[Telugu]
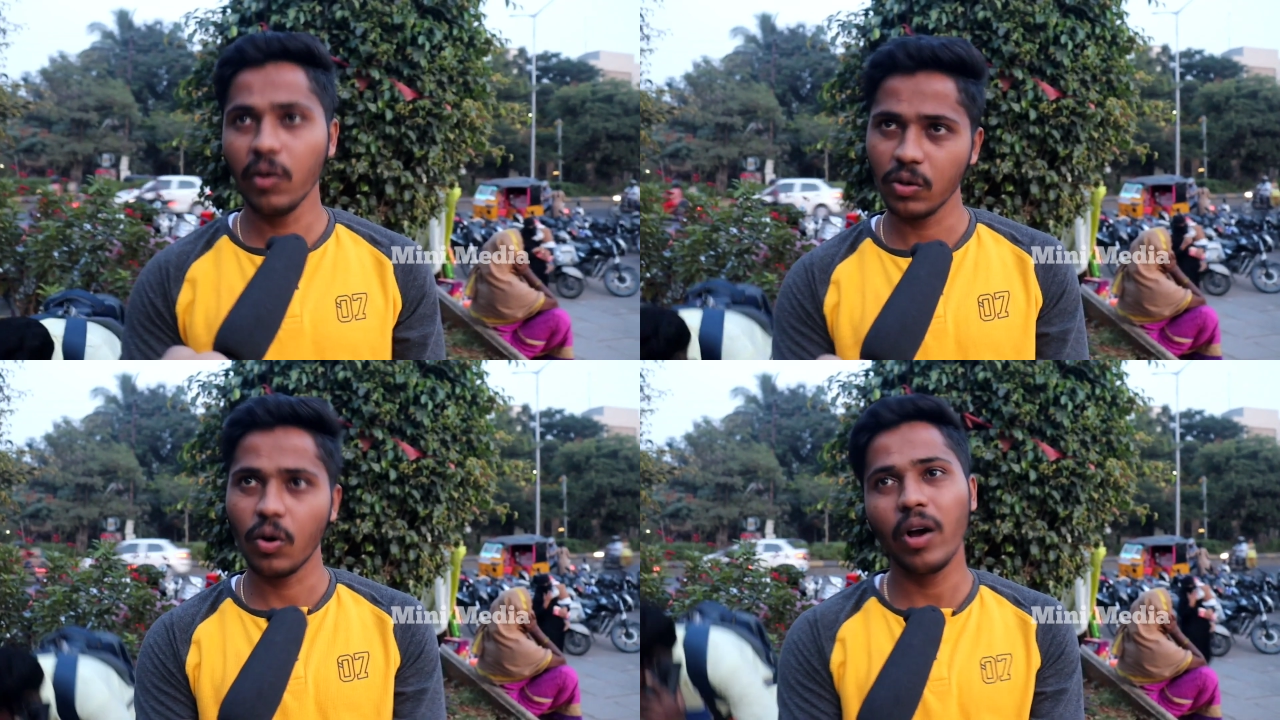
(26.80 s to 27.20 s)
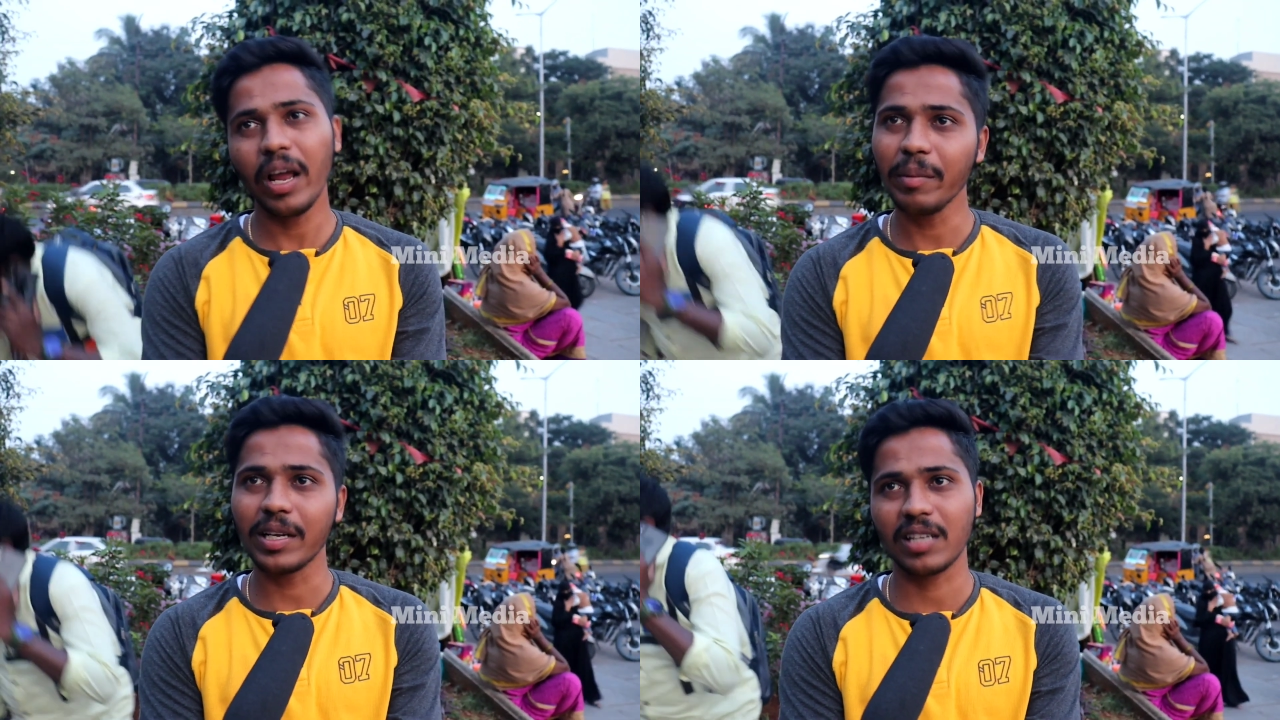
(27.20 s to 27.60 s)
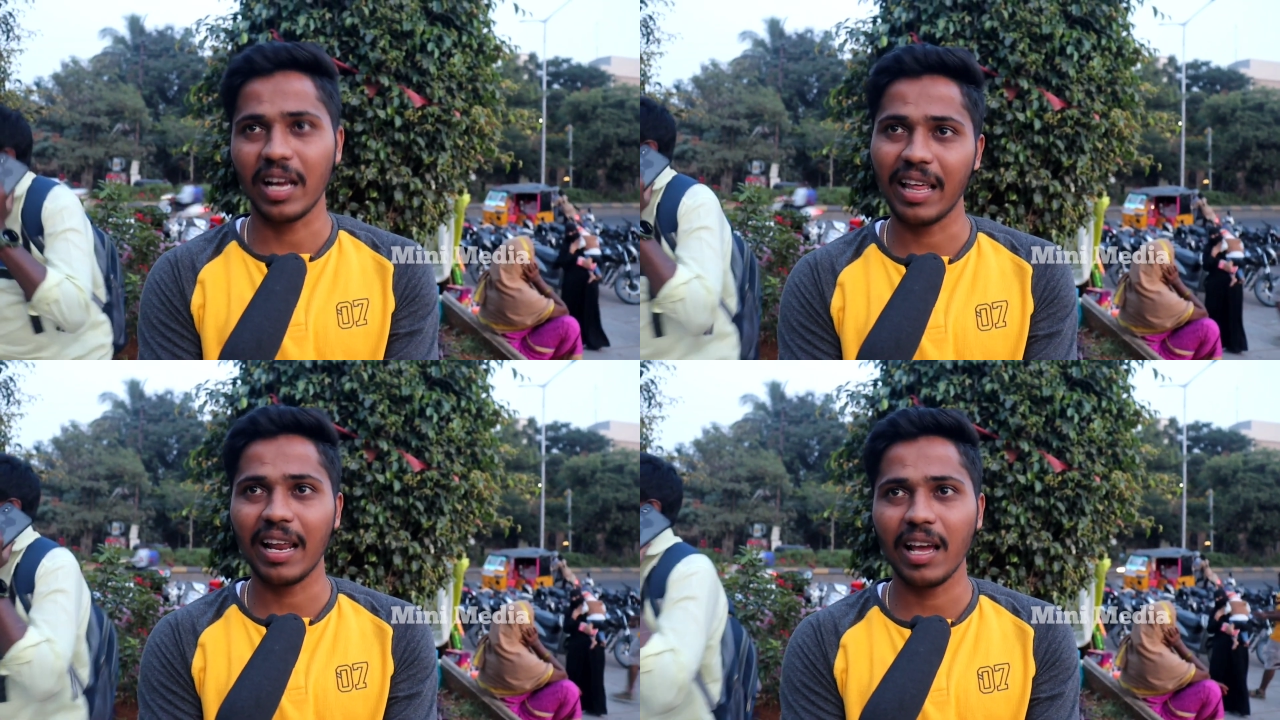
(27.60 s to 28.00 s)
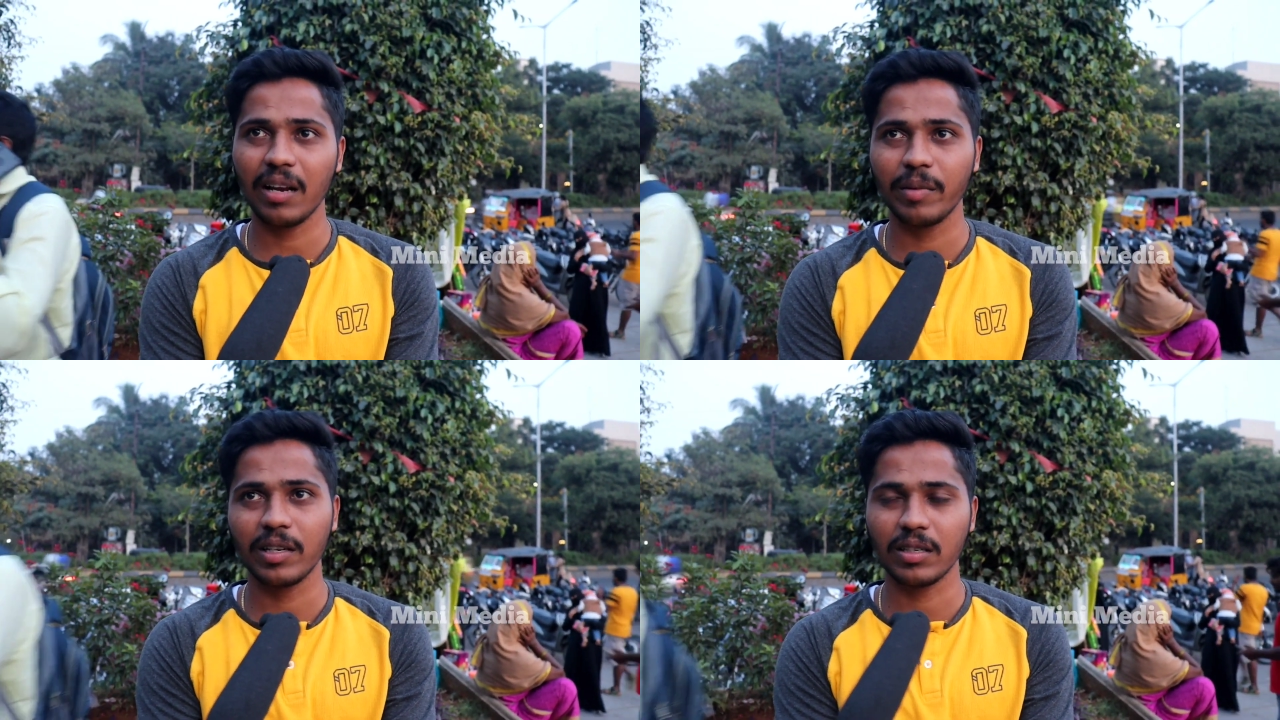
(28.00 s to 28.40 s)
అవును నో ఎలిమినేషన్ అది ఎలా
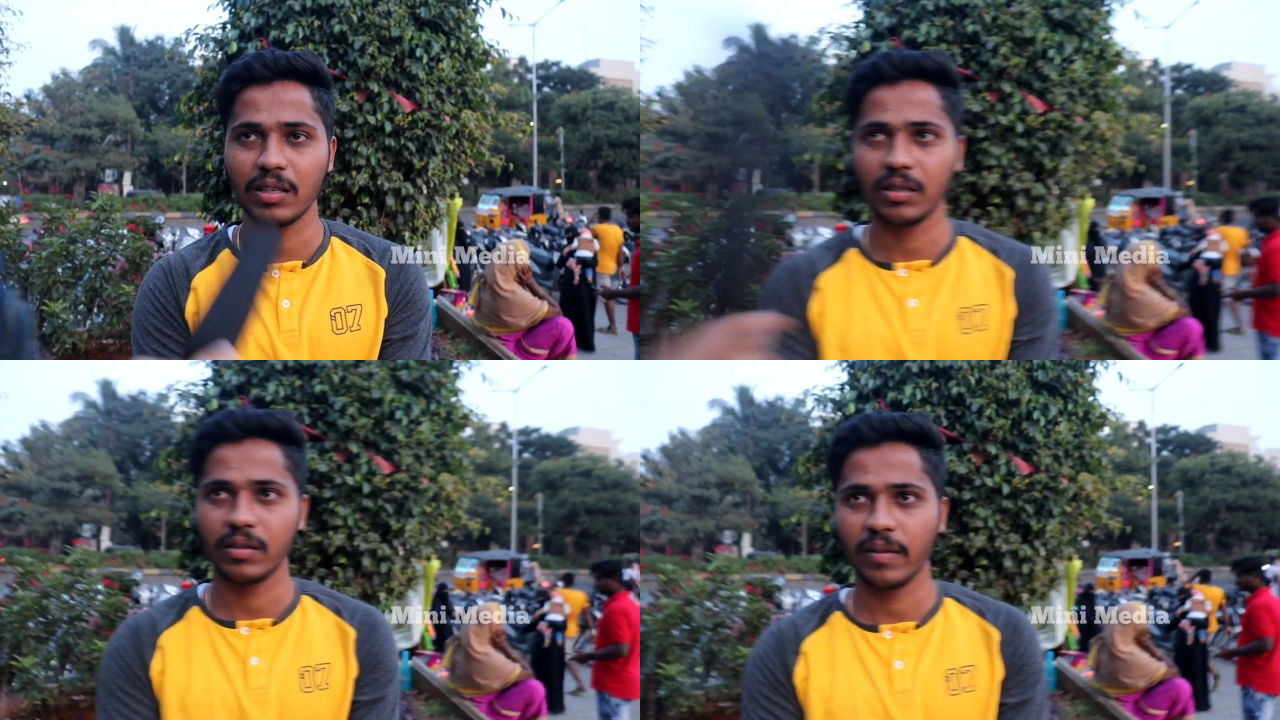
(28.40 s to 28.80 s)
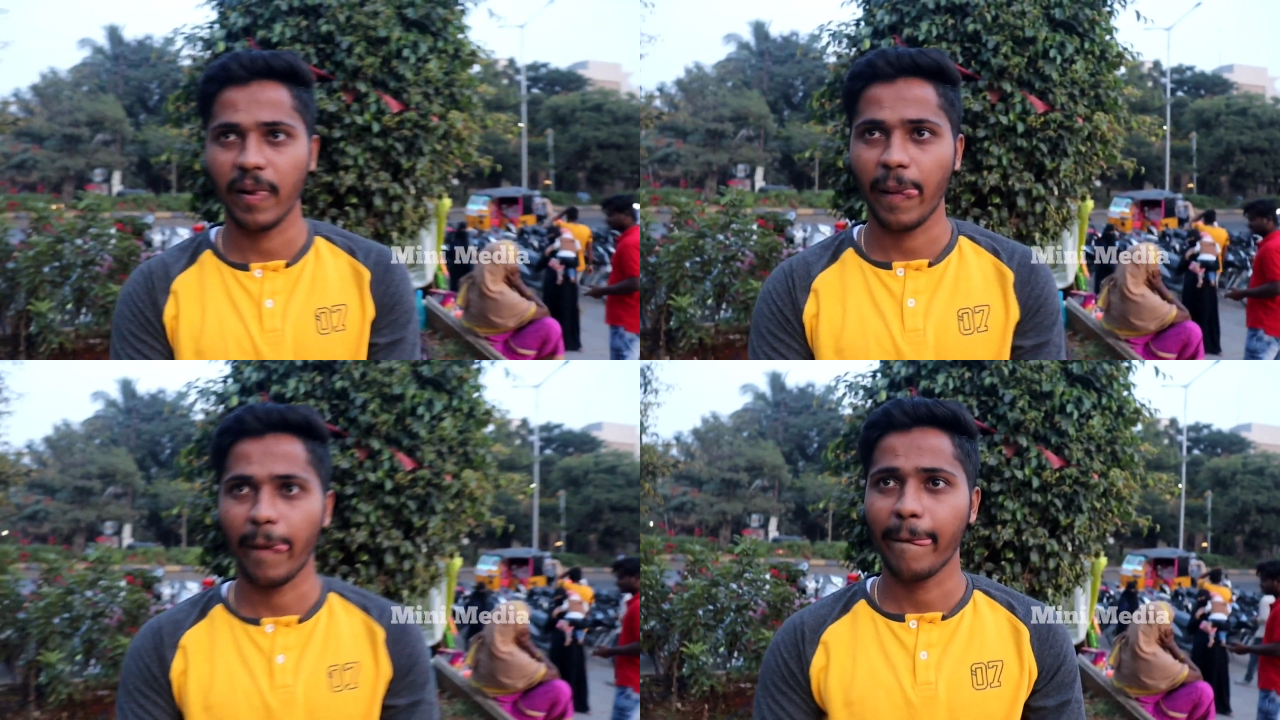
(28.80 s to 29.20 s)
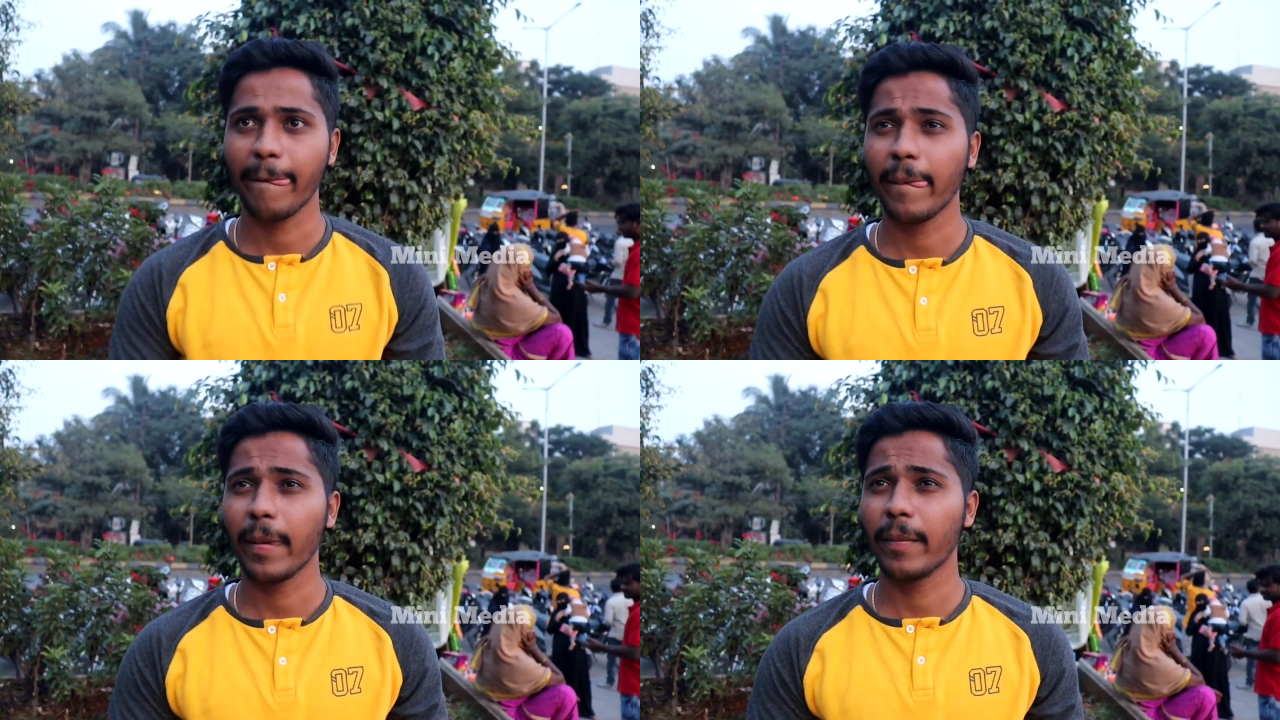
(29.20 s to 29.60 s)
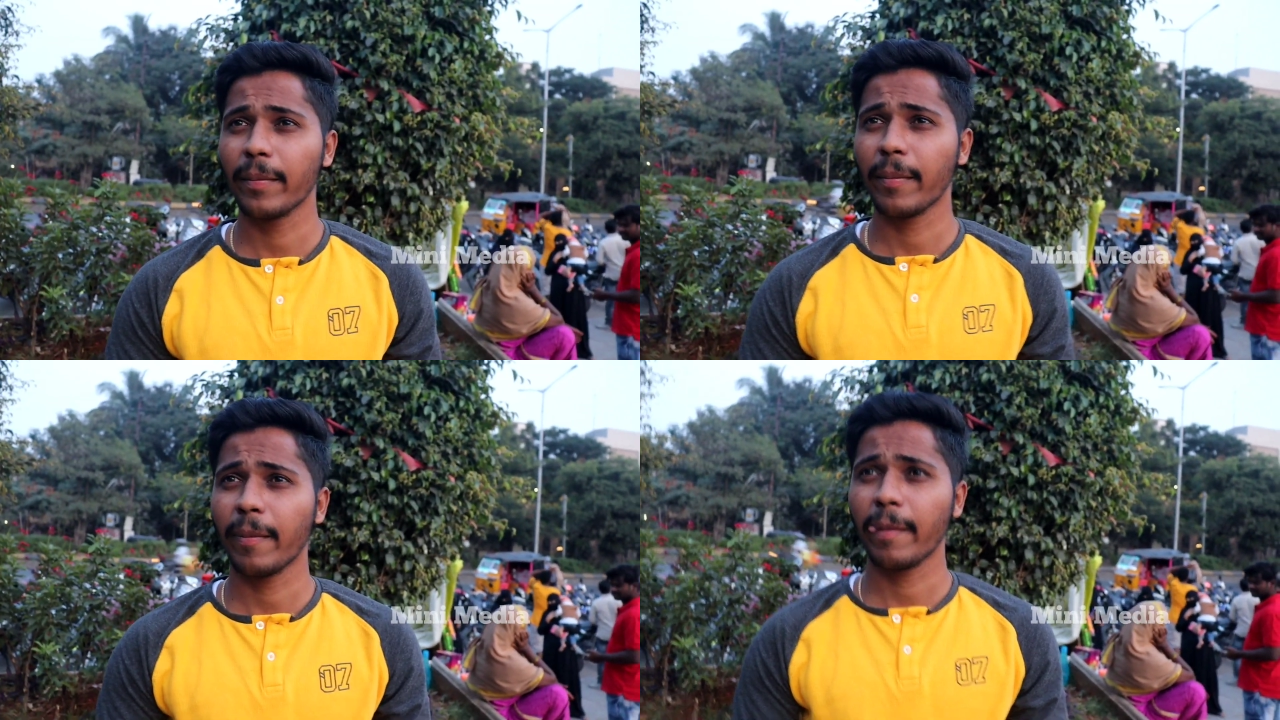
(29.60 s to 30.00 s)
ఎలిమినేషన్ టూ ఇయర్స్
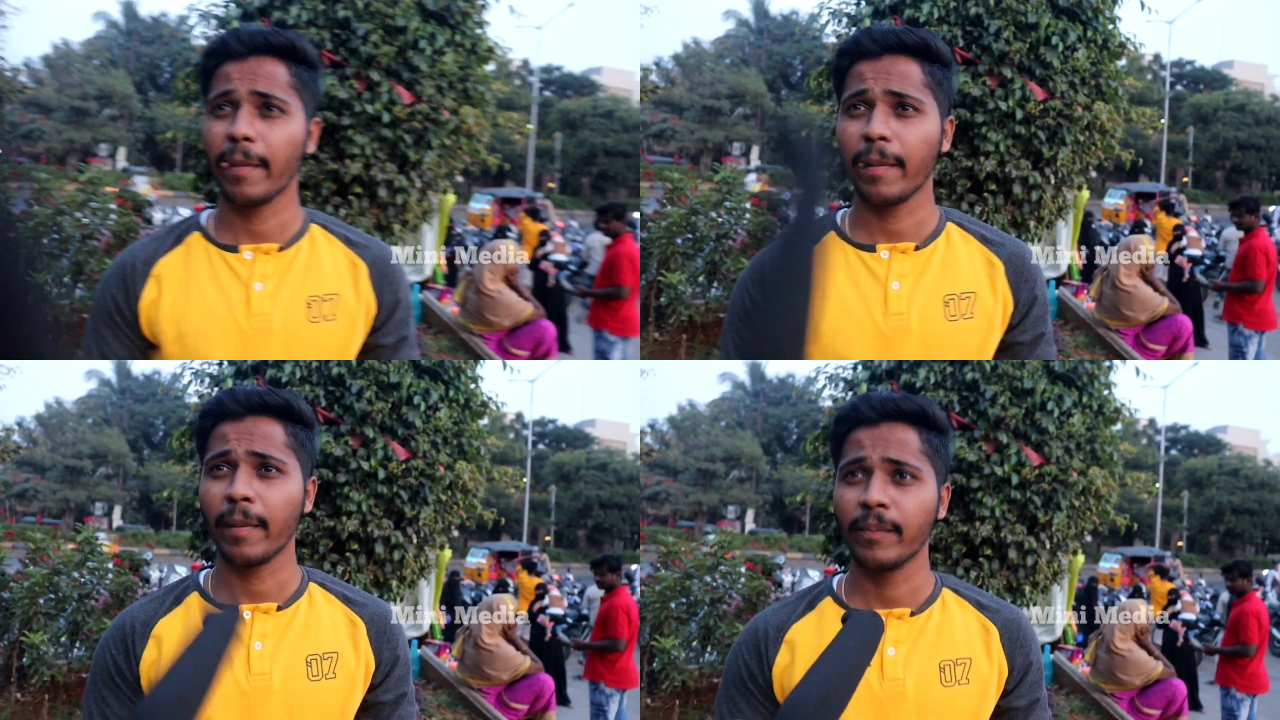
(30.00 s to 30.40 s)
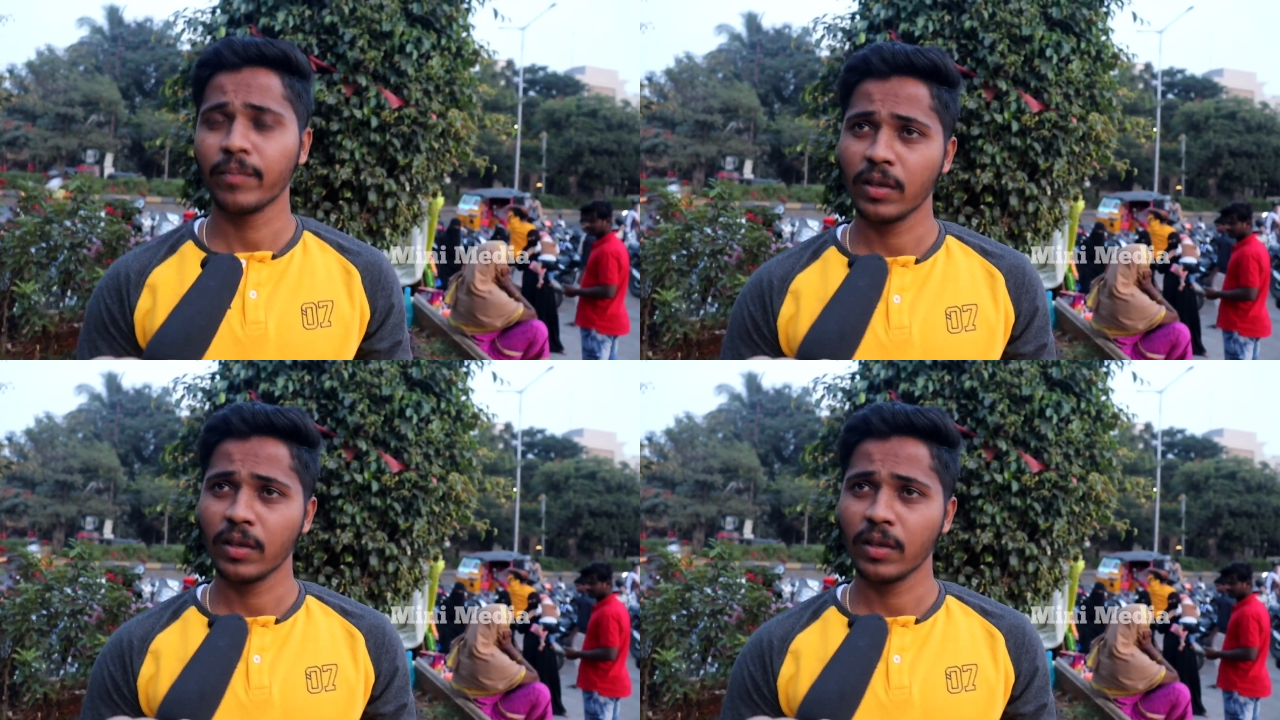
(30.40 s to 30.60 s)
అలాగే చేశారు